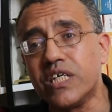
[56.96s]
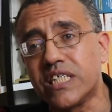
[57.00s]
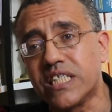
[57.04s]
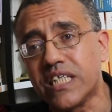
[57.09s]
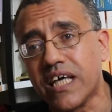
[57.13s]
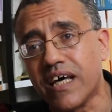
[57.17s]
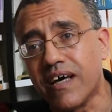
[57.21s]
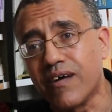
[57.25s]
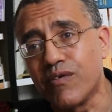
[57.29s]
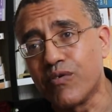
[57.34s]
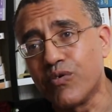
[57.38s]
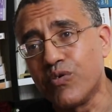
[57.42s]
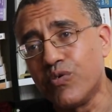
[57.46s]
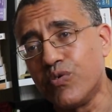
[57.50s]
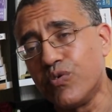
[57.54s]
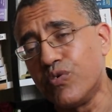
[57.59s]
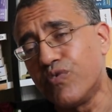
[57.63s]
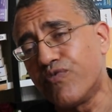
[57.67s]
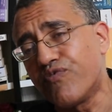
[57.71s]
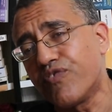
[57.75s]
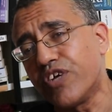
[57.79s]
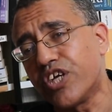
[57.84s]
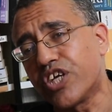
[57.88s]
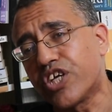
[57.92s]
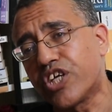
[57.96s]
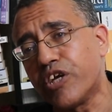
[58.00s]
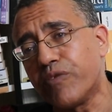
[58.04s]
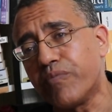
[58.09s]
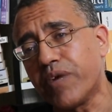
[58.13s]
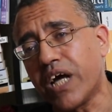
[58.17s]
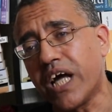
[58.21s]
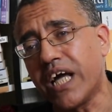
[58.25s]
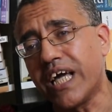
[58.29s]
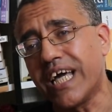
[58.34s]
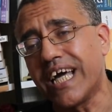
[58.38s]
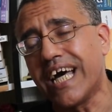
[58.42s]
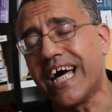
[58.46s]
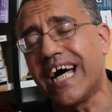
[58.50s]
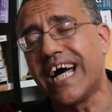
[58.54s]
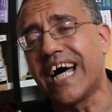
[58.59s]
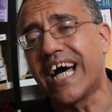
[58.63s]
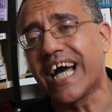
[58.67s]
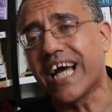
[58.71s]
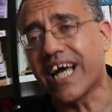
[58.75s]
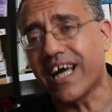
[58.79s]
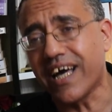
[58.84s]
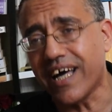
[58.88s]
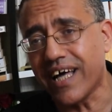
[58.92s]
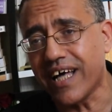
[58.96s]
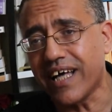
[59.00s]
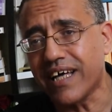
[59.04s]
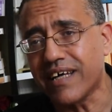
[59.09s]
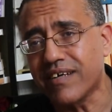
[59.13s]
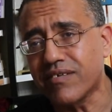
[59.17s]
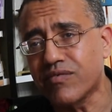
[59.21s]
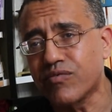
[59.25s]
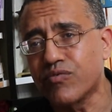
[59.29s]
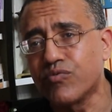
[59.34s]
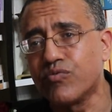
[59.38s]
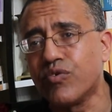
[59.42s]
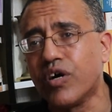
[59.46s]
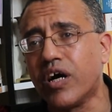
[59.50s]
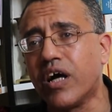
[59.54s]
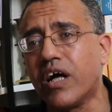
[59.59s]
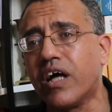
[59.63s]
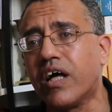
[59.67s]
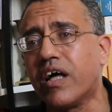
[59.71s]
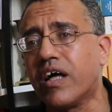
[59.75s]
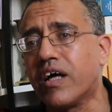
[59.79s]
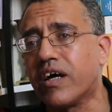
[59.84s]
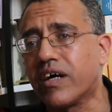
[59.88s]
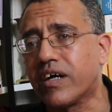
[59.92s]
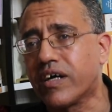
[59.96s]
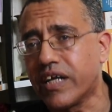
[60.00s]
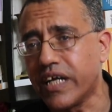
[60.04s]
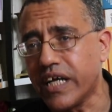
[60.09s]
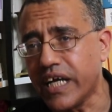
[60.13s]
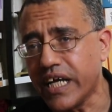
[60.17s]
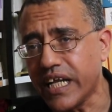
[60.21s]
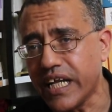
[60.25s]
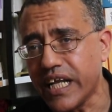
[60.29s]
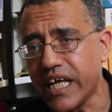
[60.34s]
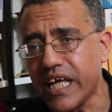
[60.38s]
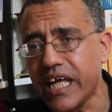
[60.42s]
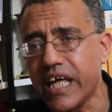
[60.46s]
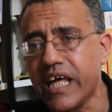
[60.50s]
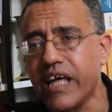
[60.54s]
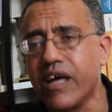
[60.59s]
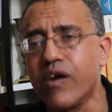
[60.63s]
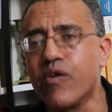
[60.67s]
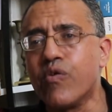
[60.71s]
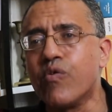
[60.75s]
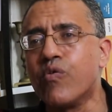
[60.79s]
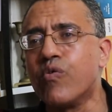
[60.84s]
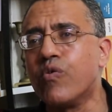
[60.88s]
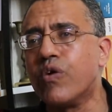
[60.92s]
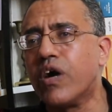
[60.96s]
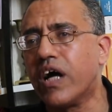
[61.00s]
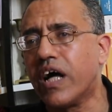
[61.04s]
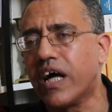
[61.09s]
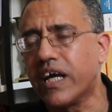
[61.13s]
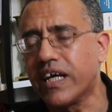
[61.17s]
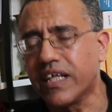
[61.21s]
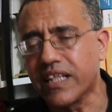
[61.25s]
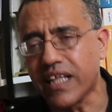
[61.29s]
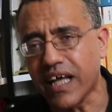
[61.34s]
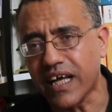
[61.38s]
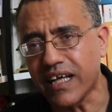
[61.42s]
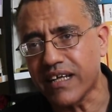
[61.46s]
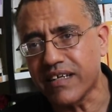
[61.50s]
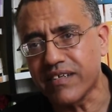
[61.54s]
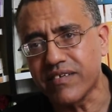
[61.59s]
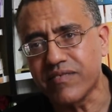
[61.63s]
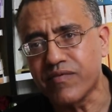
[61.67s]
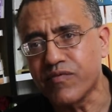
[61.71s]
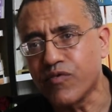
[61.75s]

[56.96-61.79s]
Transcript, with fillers: إيصاله في اجتماع آكار وغريني وأيضا